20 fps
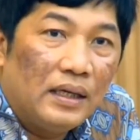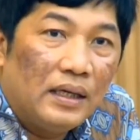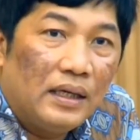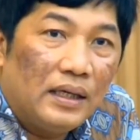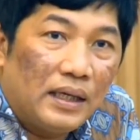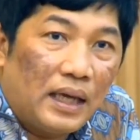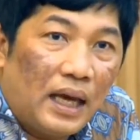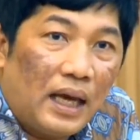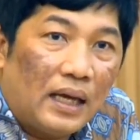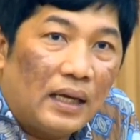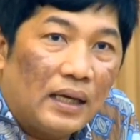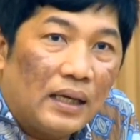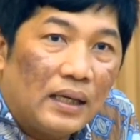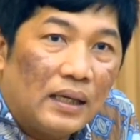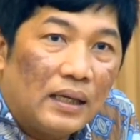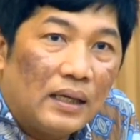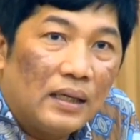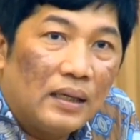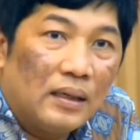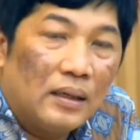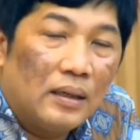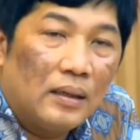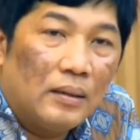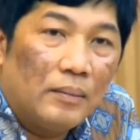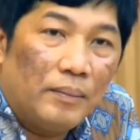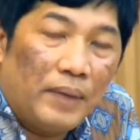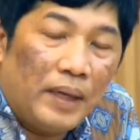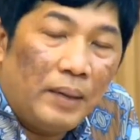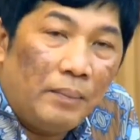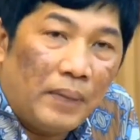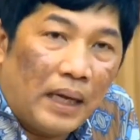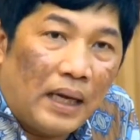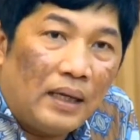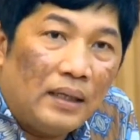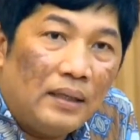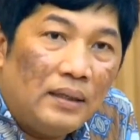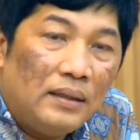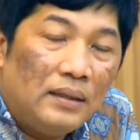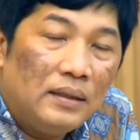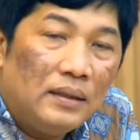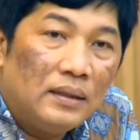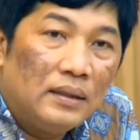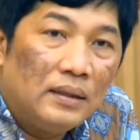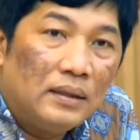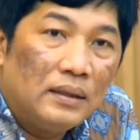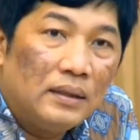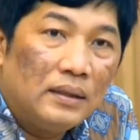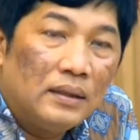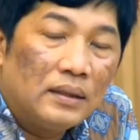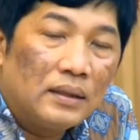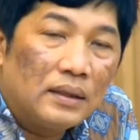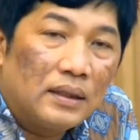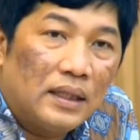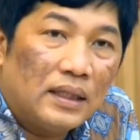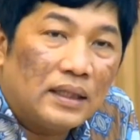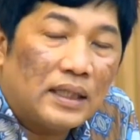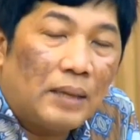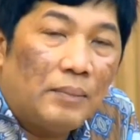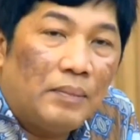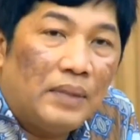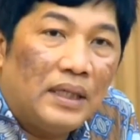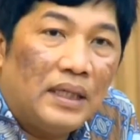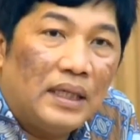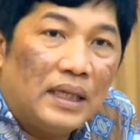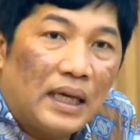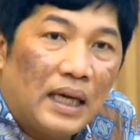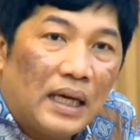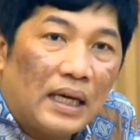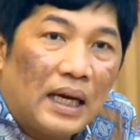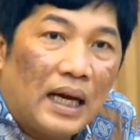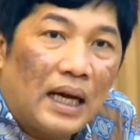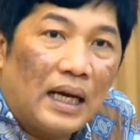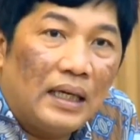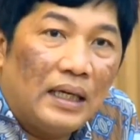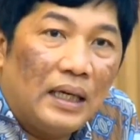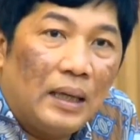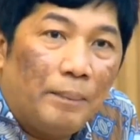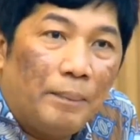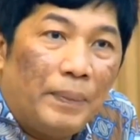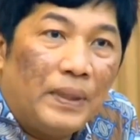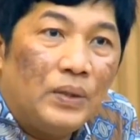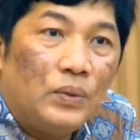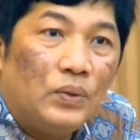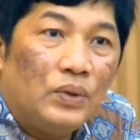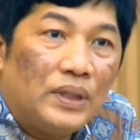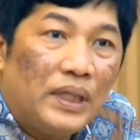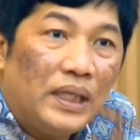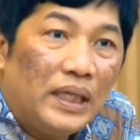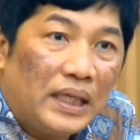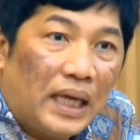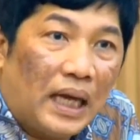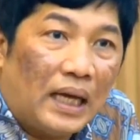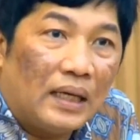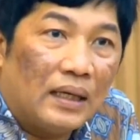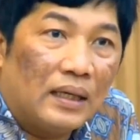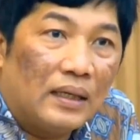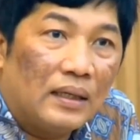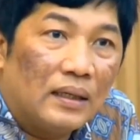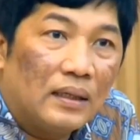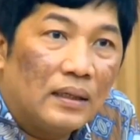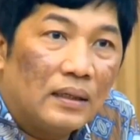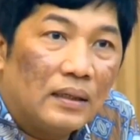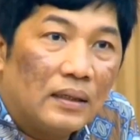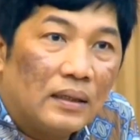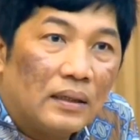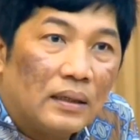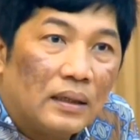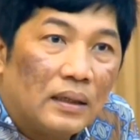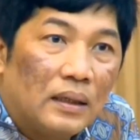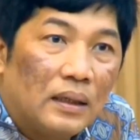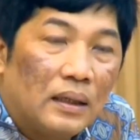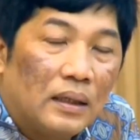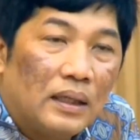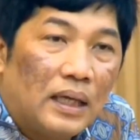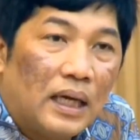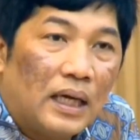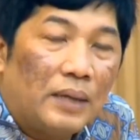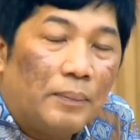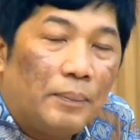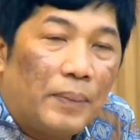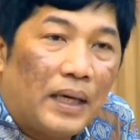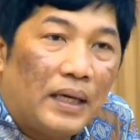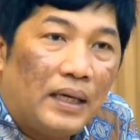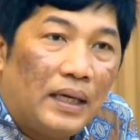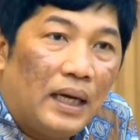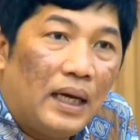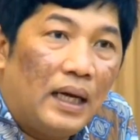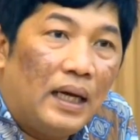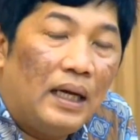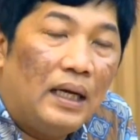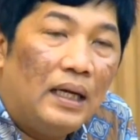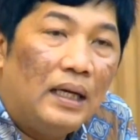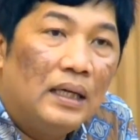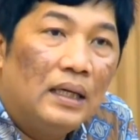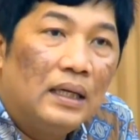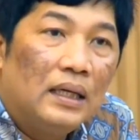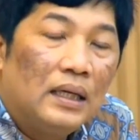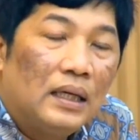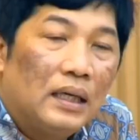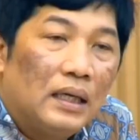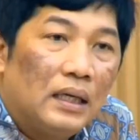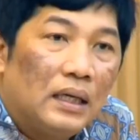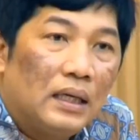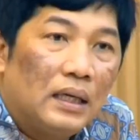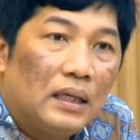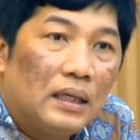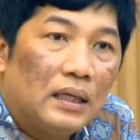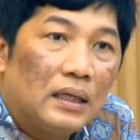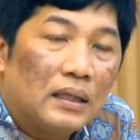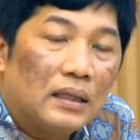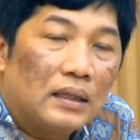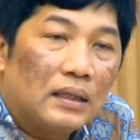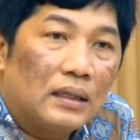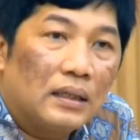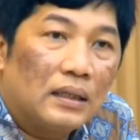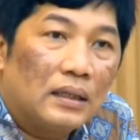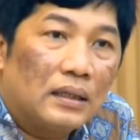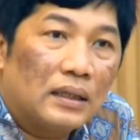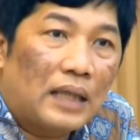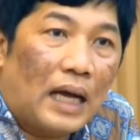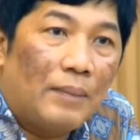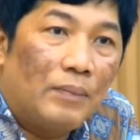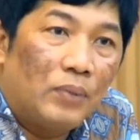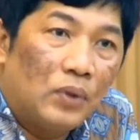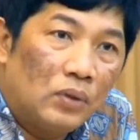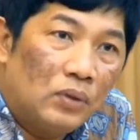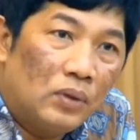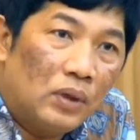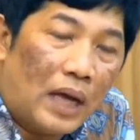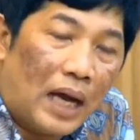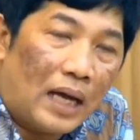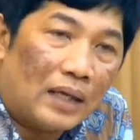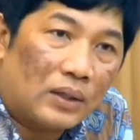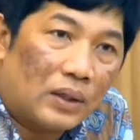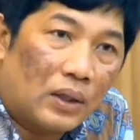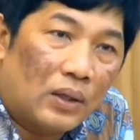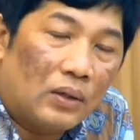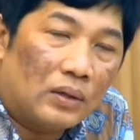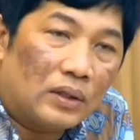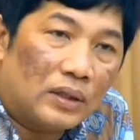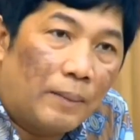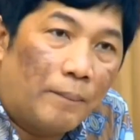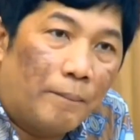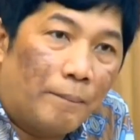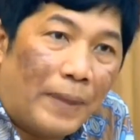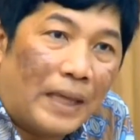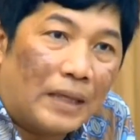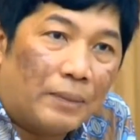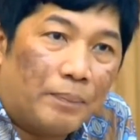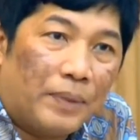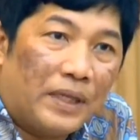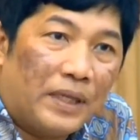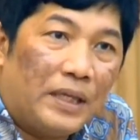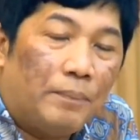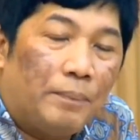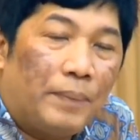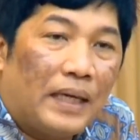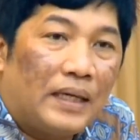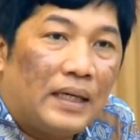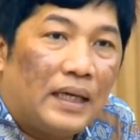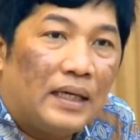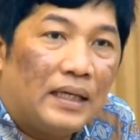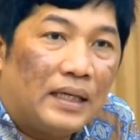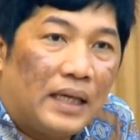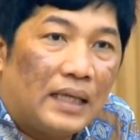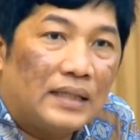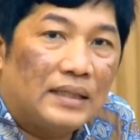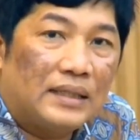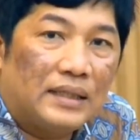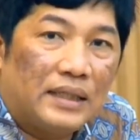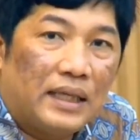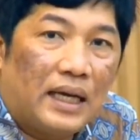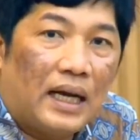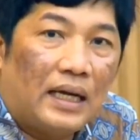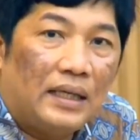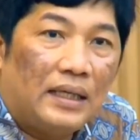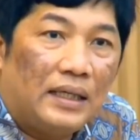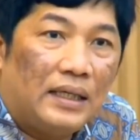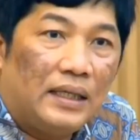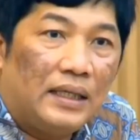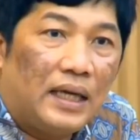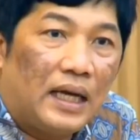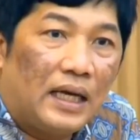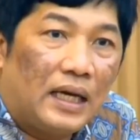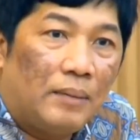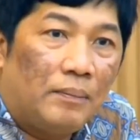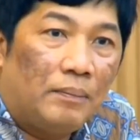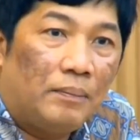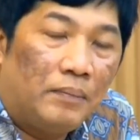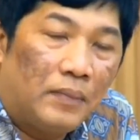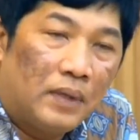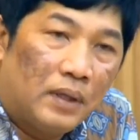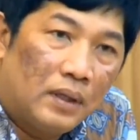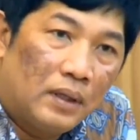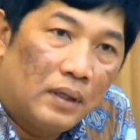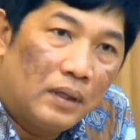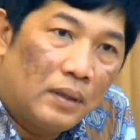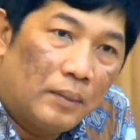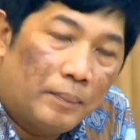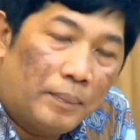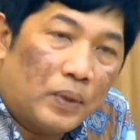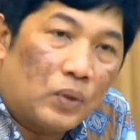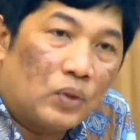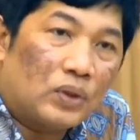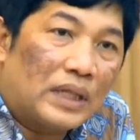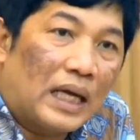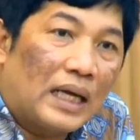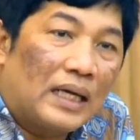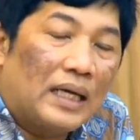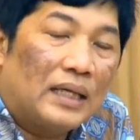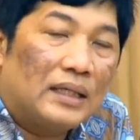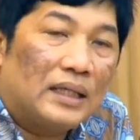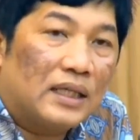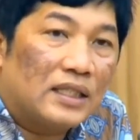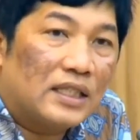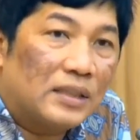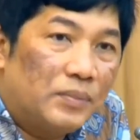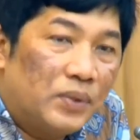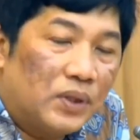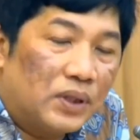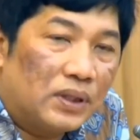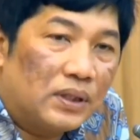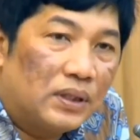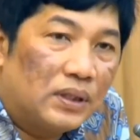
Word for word: yang memang kita mendengar ada penyuntikan daripada eh, tabung atau tempat penyimpanan gas yang ada di dalam perut tanah tersebut.